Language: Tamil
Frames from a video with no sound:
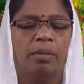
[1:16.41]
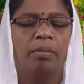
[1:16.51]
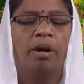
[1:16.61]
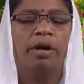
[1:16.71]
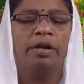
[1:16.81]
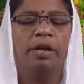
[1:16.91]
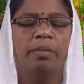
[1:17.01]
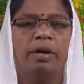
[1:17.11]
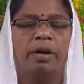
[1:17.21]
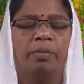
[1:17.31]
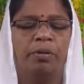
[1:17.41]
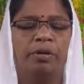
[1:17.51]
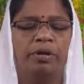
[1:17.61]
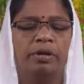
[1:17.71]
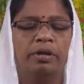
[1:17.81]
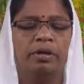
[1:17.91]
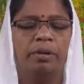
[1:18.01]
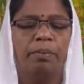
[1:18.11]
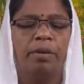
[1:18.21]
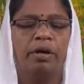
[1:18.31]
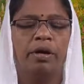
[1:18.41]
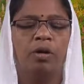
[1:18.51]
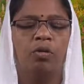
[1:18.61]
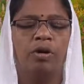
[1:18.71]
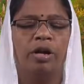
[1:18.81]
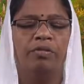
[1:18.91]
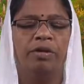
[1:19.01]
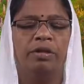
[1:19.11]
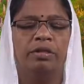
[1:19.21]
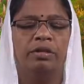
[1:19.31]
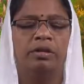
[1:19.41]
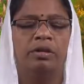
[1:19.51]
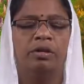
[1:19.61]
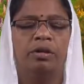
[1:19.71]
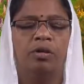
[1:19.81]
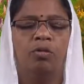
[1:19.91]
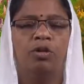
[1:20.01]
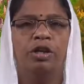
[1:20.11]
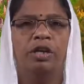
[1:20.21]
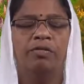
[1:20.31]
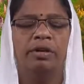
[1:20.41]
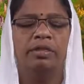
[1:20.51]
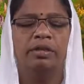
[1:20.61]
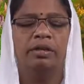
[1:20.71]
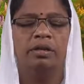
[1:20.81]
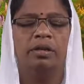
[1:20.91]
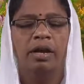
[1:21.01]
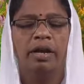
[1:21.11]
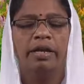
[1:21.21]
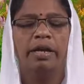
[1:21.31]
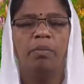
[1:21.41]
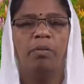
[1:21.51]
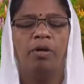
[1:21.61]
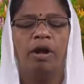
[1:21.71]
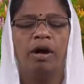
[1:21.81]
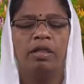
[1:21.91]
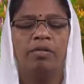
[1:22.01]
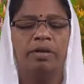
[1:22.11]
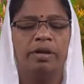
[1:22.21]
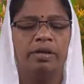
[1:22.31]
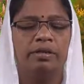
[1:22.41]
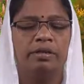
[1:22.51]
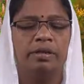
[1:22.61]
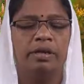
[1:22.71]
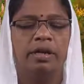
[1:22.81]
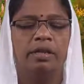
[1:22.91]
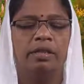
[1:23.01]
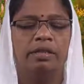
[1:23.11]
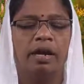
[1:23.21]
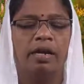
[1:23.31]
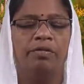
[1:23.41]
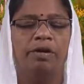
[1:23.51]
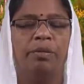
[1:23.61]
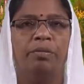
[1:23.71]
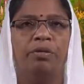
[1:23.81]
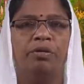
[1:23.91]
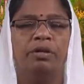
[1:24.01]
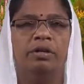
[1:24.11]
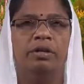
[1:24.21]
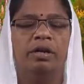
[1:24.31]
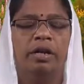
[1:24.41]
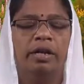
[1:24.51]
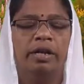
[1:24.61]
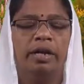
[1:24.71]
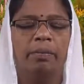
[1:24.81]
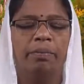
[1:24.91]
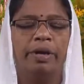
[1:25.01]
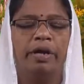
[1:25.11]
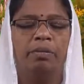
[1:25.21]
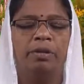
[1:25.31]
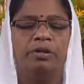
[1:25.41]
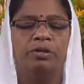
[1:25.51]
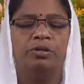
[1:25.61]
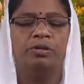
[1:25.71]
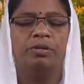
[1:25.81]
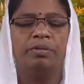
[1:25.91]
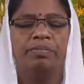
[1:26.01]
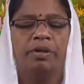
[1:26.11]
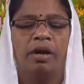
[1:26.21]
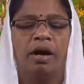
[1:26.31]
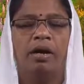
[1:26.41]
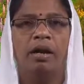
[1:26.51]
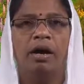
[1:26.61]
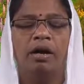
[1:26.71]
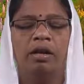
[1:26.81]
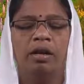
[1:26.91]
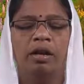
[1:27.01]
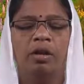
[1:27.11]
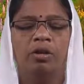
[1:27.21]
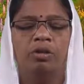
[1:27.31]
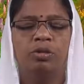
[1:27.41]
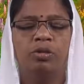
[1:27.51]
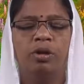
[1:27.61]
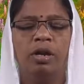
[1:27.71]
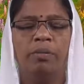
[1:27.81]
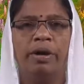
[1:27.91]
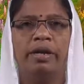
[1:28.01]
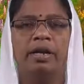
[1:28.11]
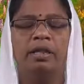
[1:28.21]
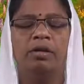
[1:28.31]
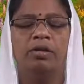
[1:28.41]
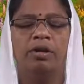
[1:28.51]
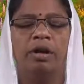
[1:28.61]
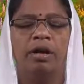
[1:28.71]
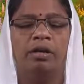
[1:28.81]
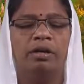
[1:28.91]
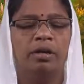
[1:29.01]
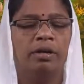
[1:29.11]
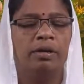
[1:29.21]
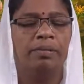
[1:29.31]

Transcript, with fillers: மாநில மகன் பொருட்டு மக்கள் உங்களை வெறுத்து ஒதுக்கி வைத்து நீங்கள் பொல்லாதவர் என்று இகழ்ந்து தள்ளிவிடும் போது நீங்கள் பேறு பெற்றோர் அந்நாளில் துள்ளி மகிழ்ந்து கொண்டாடுங்கள்